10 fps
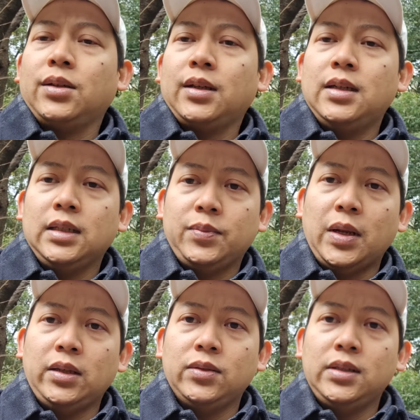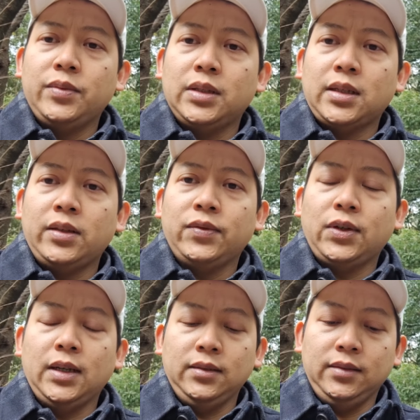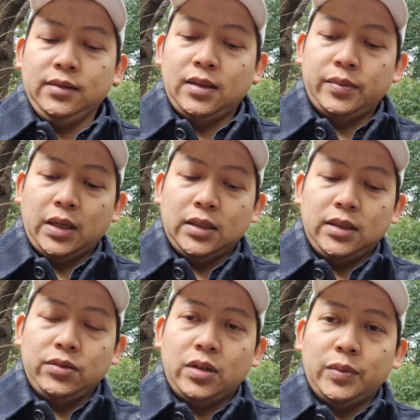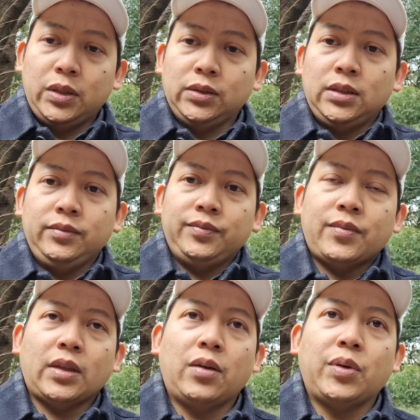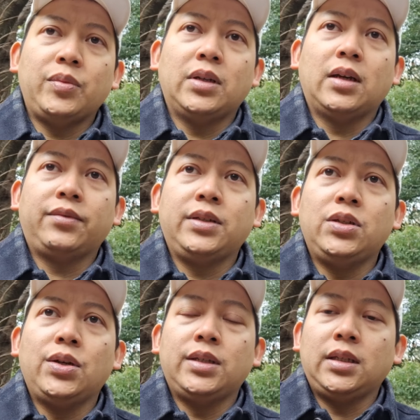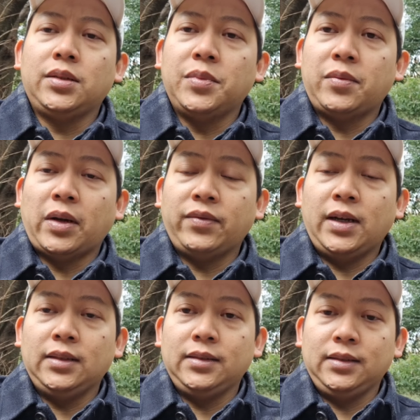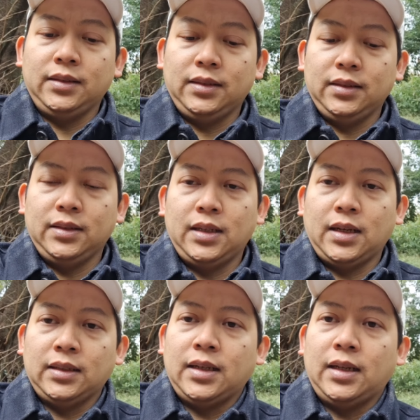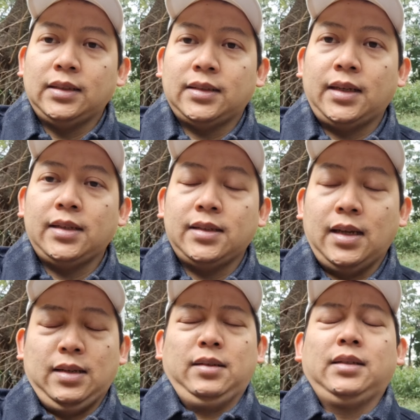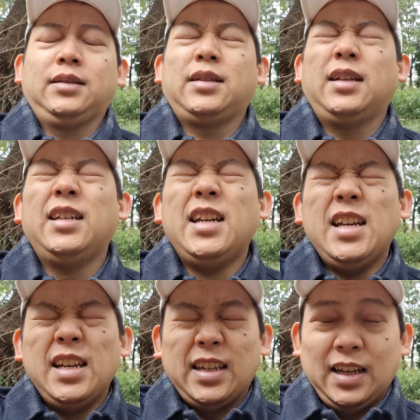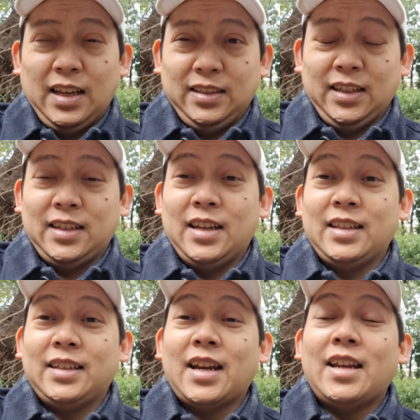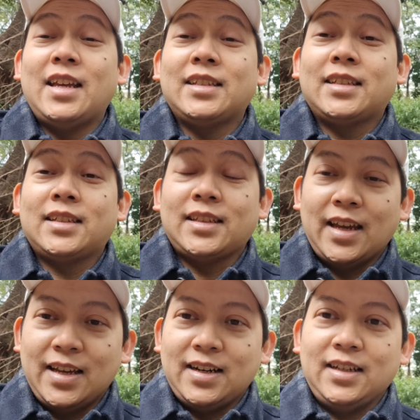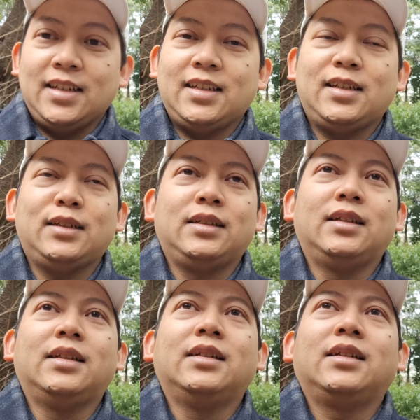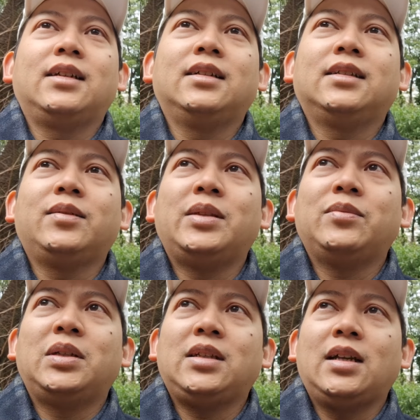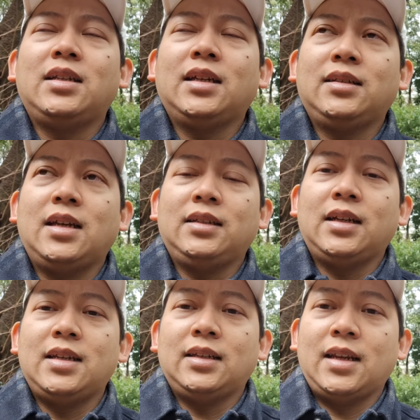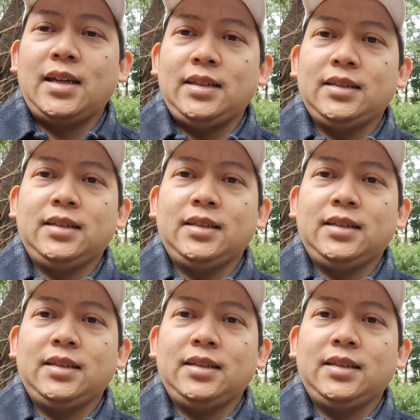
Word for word: Oke guys, paling itu aja yang bisa saya infokan. Terima kasih sudah menonton. Apabila video ini bermanfaat, silahkan kalian share, eh, kalian share, kalian, kalian share ya, ke teman-teman kalian dan kalian like.